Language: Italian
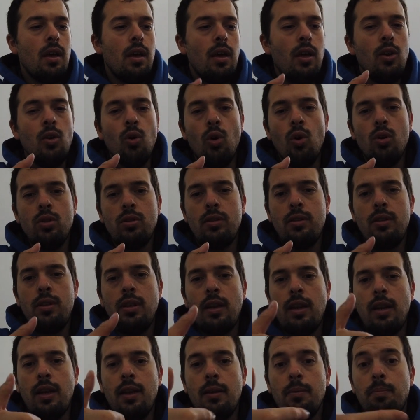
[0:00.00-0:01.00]

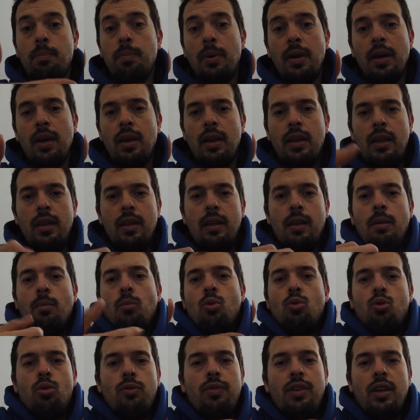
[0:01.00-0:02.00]
inoltre per i
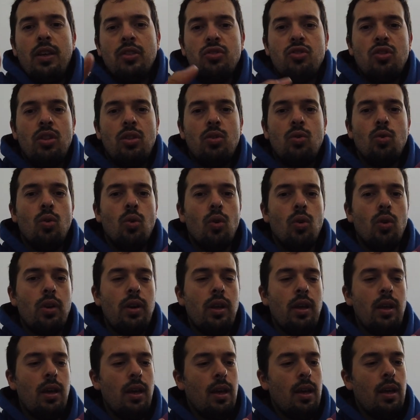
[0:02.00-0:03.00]

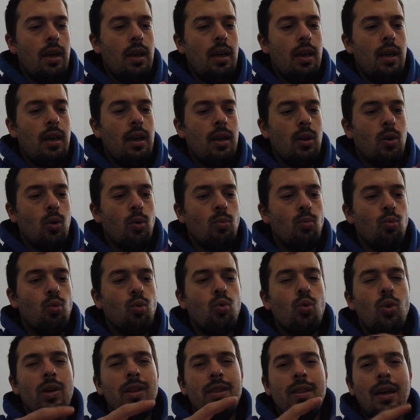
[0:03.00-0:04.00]
motoviaggiatori
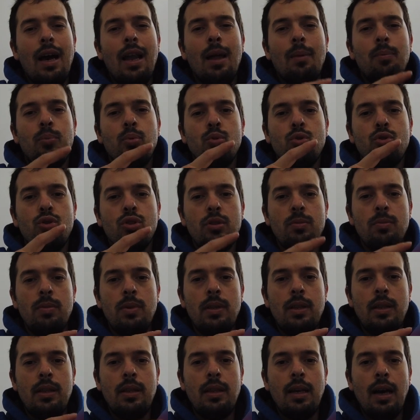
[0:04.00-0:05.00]
comunque dà la
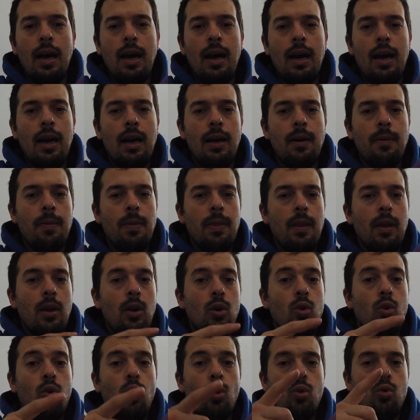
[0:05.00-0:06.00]
possibilità
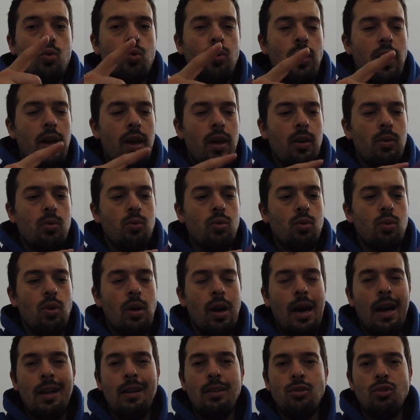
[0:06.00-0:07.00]
con un
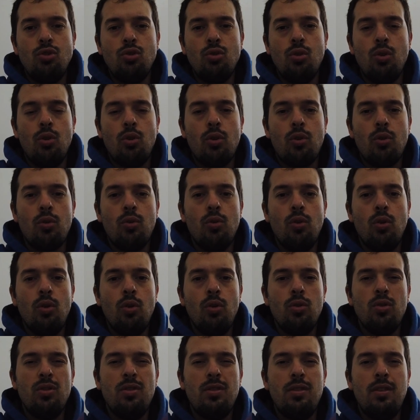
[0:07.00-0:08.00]
euro al
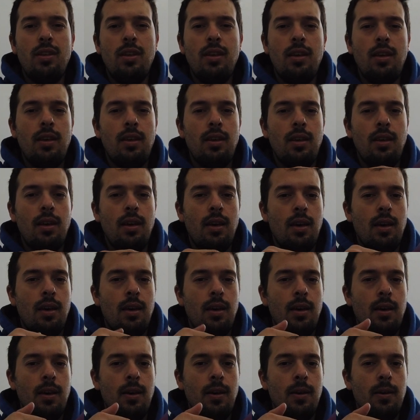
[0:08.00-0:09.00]
giorno di
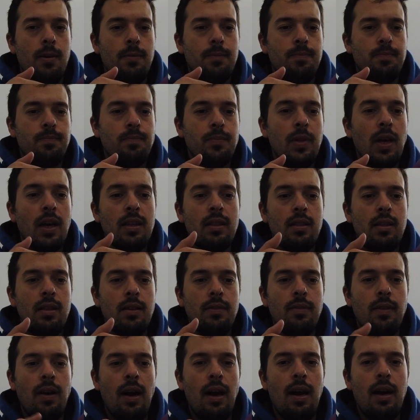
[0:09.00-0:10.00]
eh,
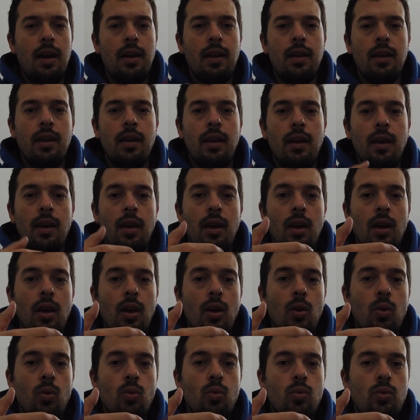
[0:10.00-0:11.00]
attivare
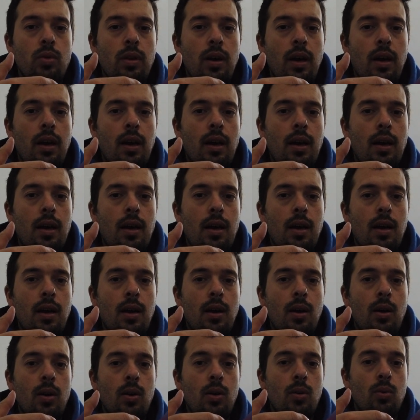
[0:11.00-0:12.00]

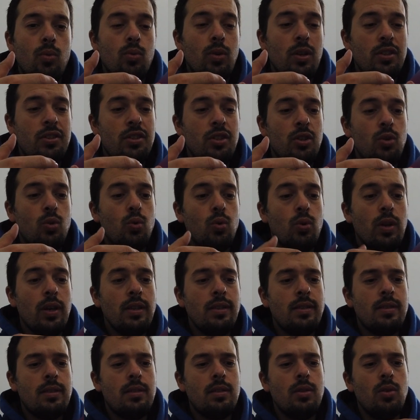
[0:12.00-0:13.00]
una,
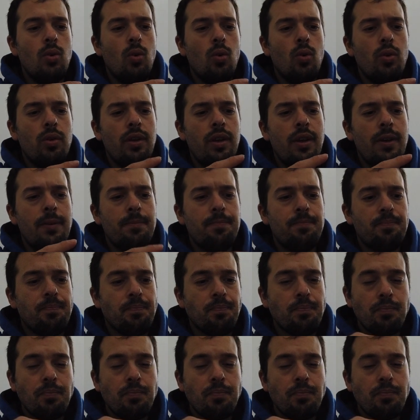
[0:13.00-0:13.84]
un'assicurazione